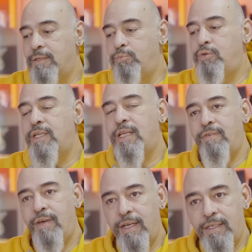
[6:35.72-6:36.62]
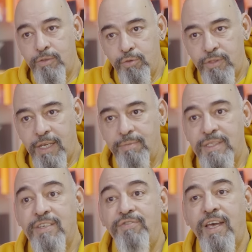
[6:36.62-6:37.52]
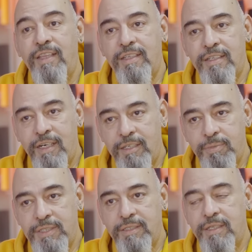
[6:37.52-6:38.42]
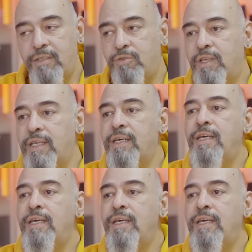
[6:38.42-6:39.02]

bu kadar verginin yükselmesi, fiyatların artmasından dolayı